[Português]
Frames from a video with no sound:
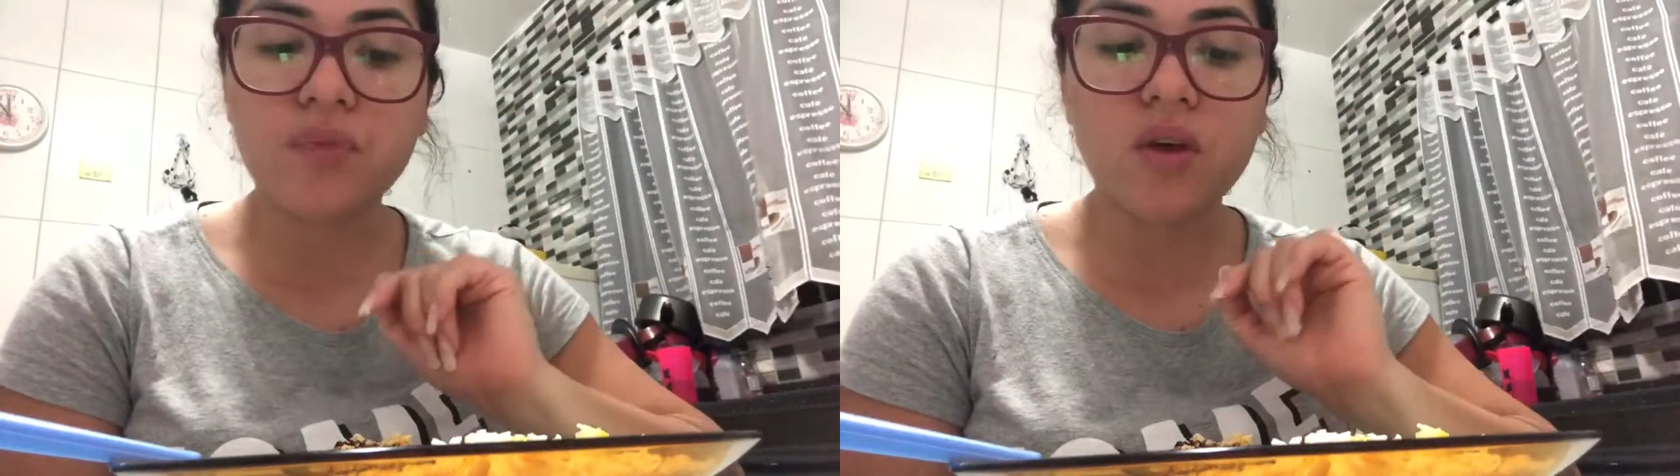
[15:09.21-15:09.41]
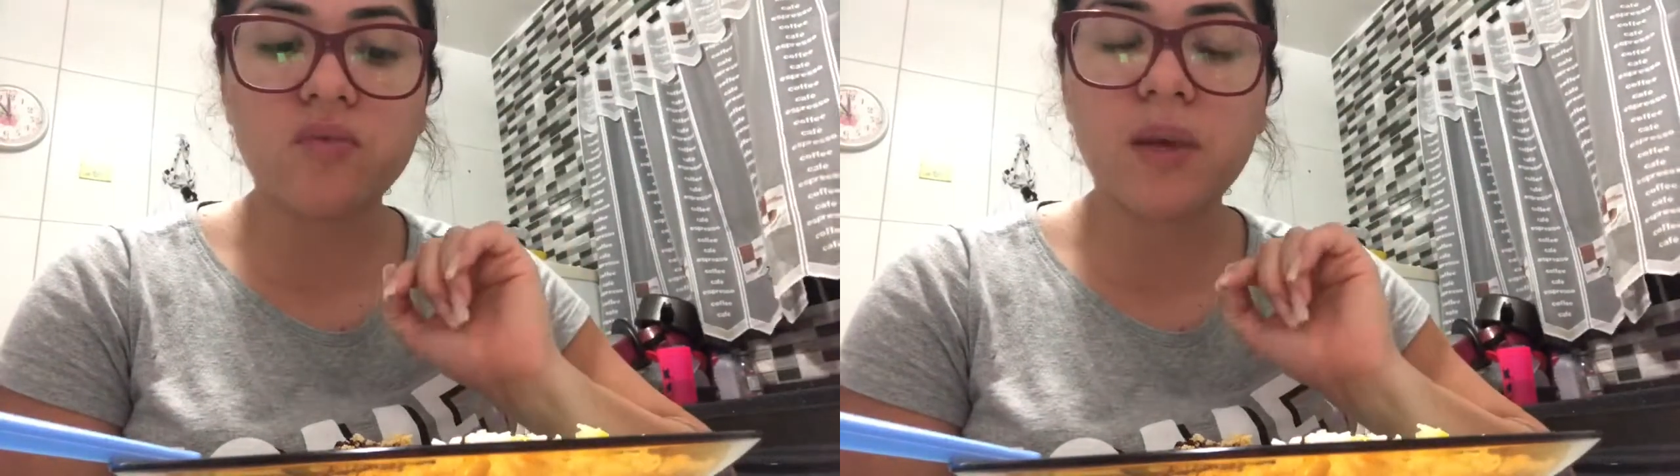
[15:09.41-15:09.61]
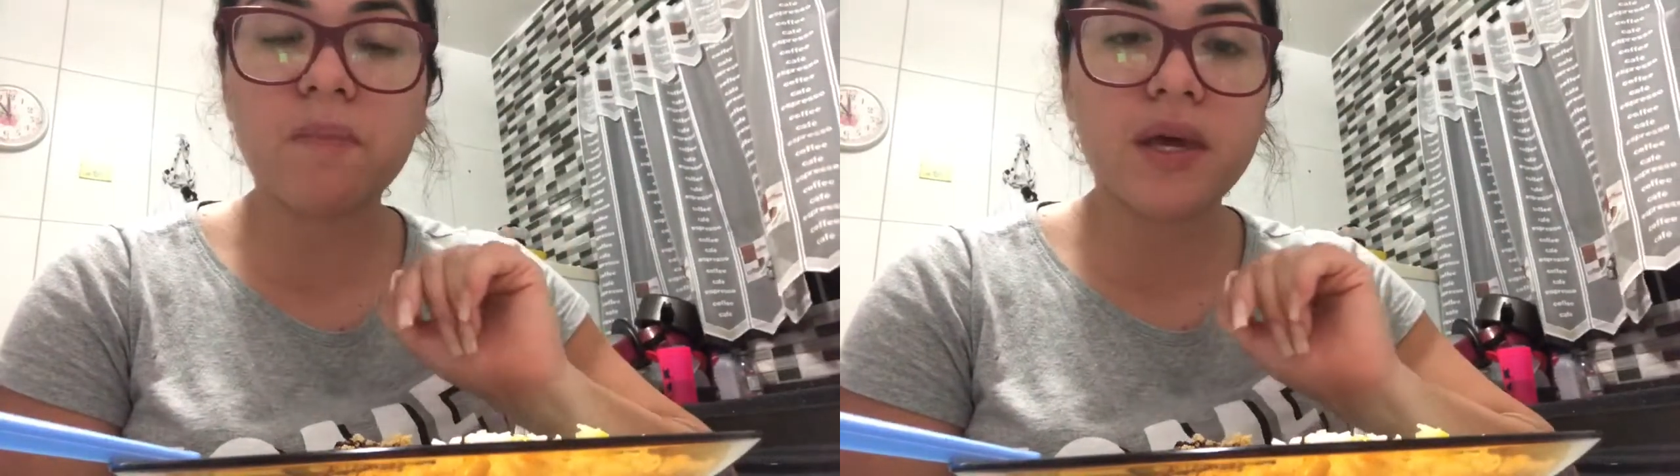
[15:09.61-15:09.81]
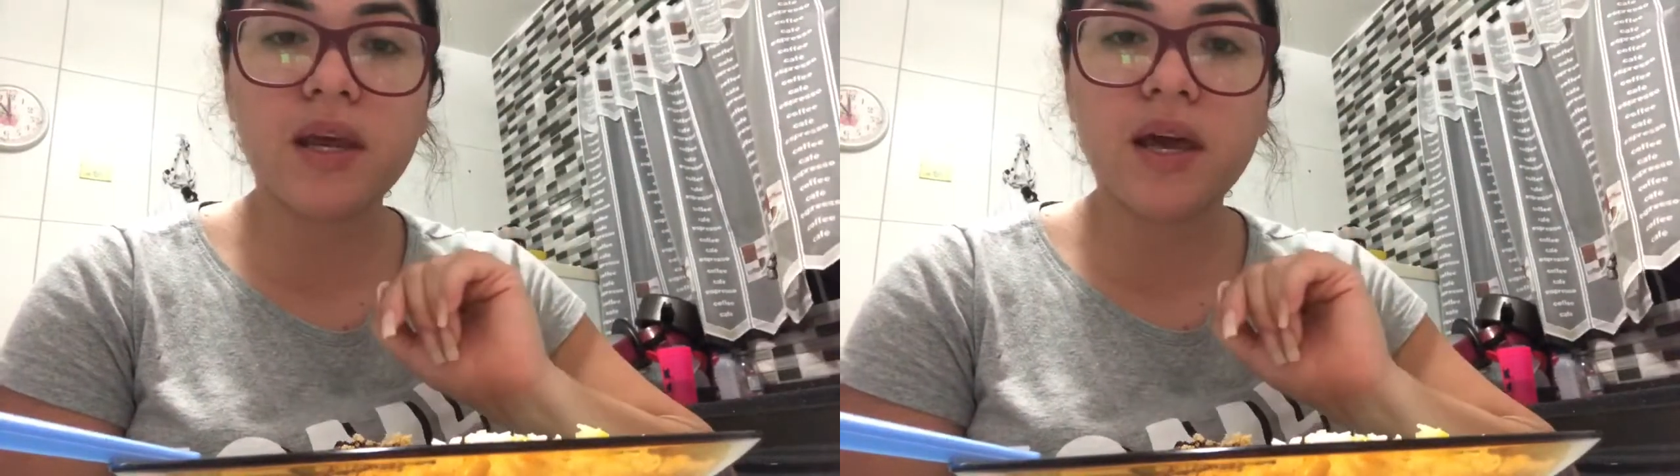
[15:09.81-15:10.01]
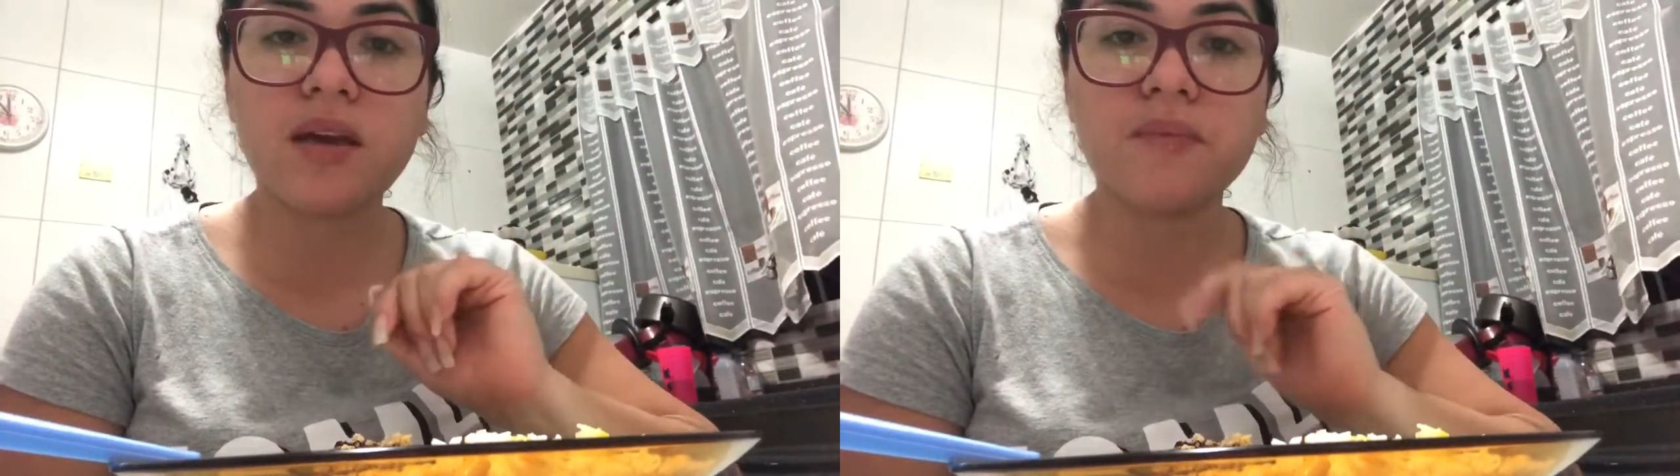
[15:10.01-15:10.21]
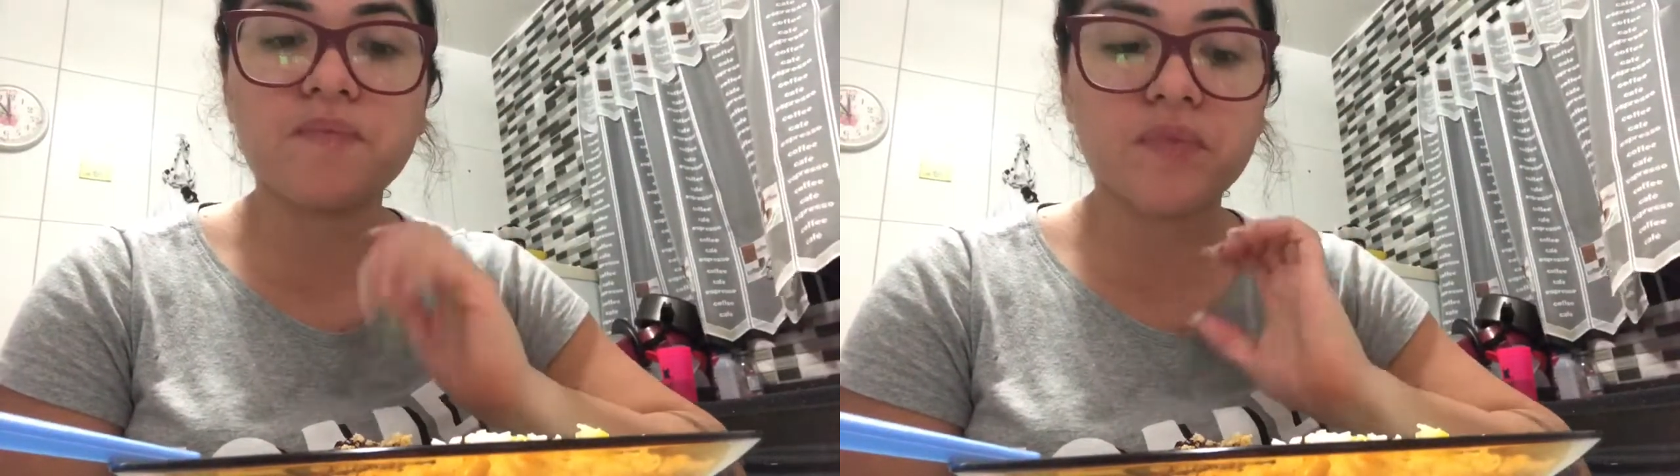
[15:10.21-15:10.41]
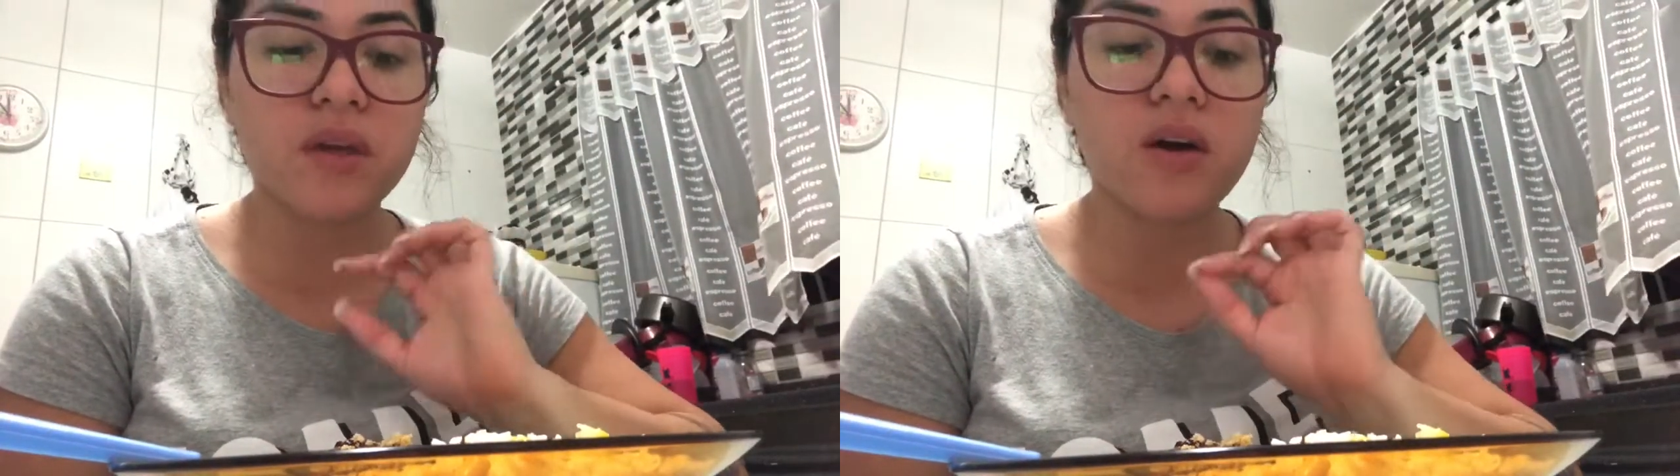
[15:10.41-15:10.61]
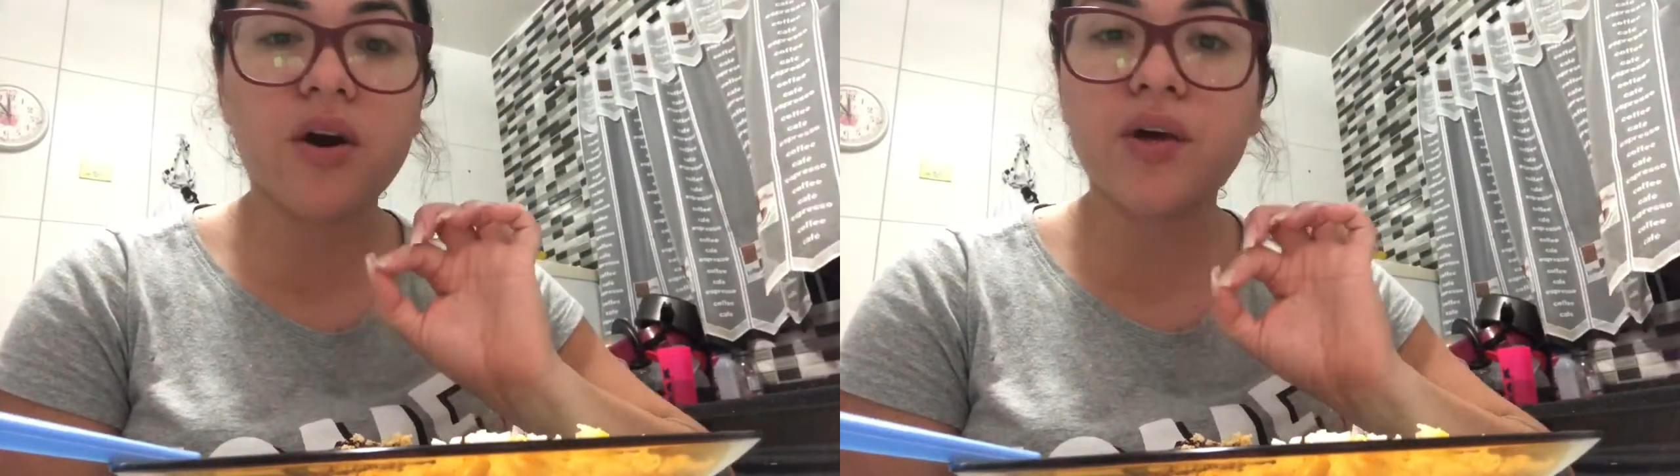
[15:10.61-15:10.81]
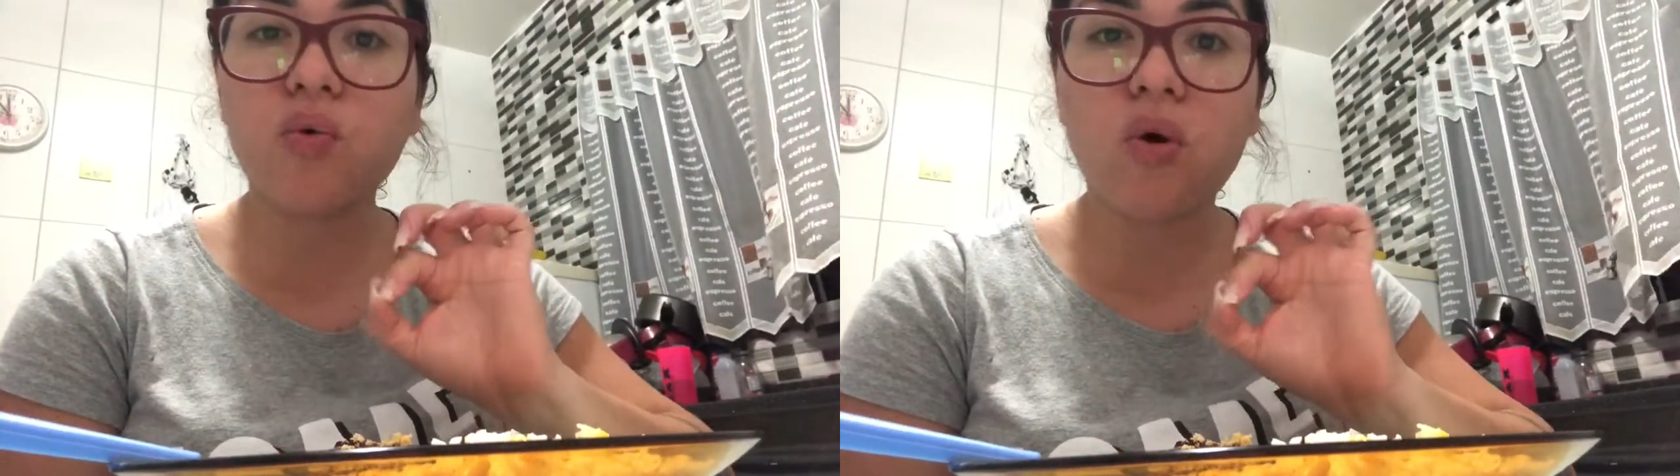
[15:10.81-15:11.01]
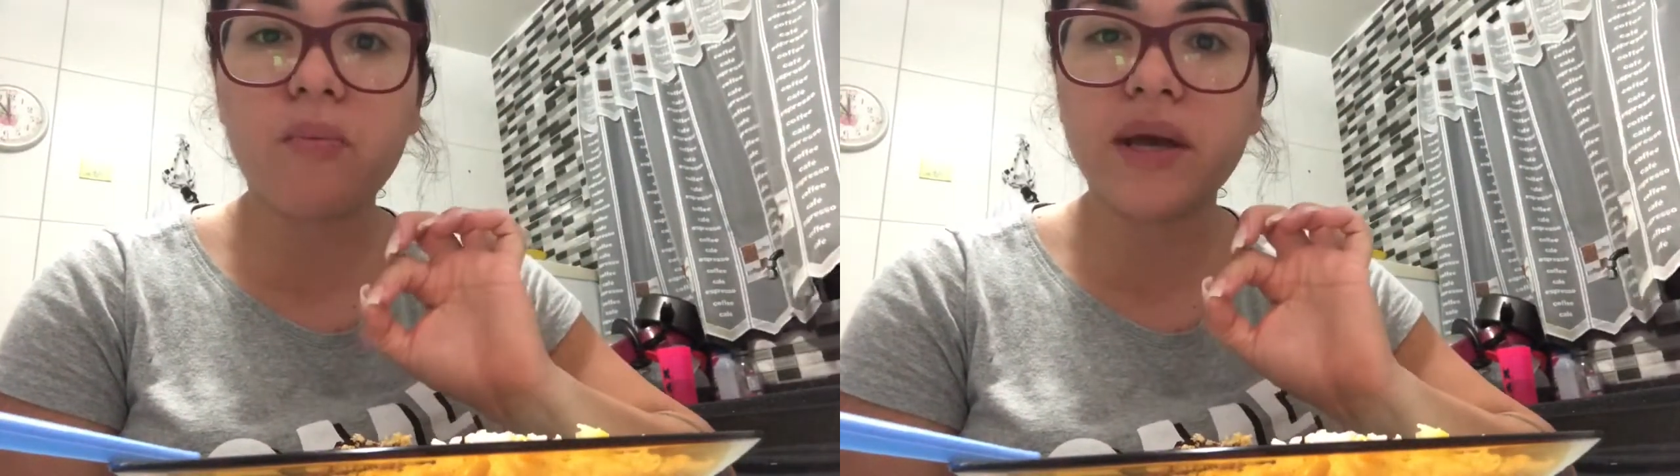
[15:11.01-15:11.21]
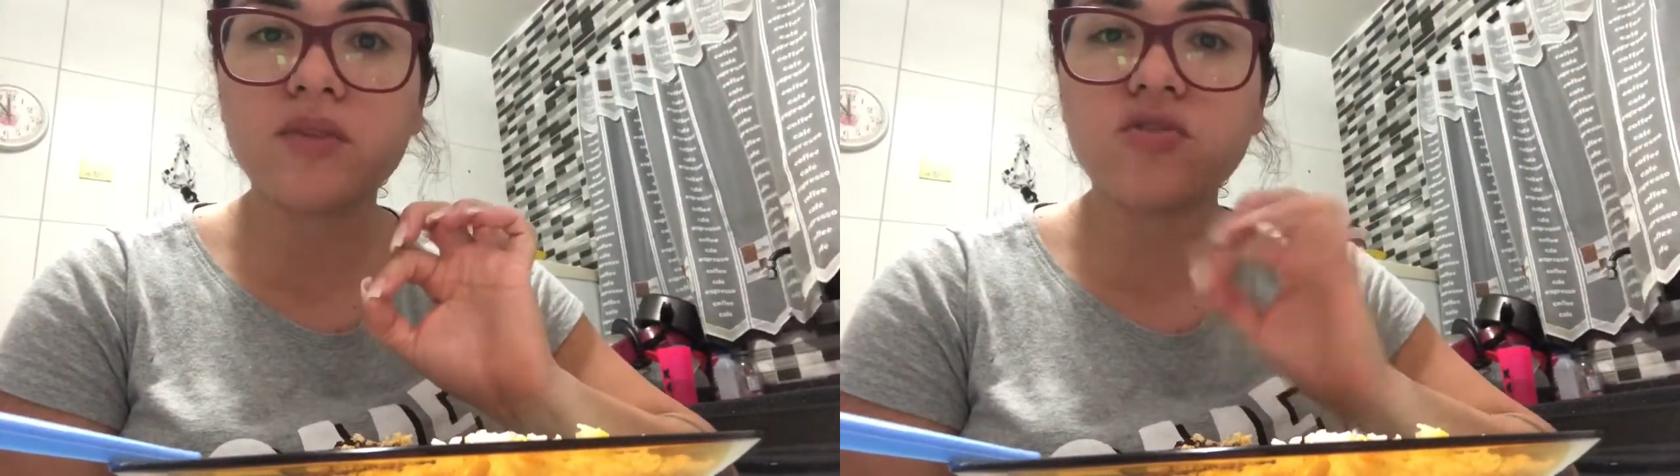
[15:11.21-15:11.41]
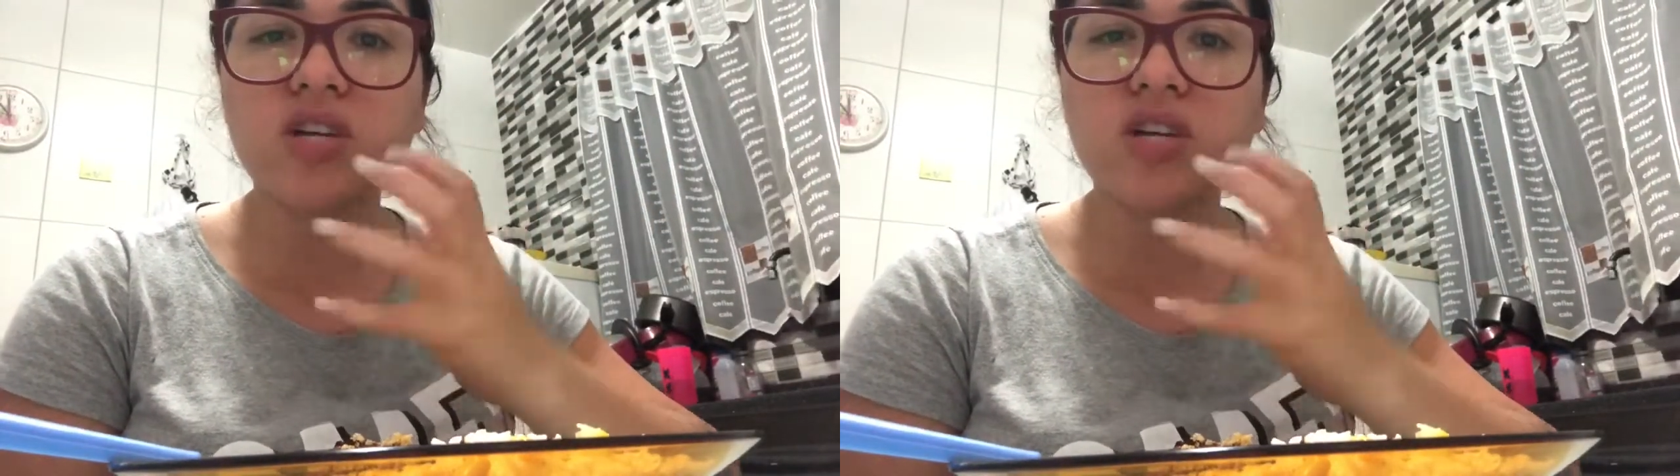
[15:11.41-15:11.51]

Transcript: eu temperei e agora eu comendo,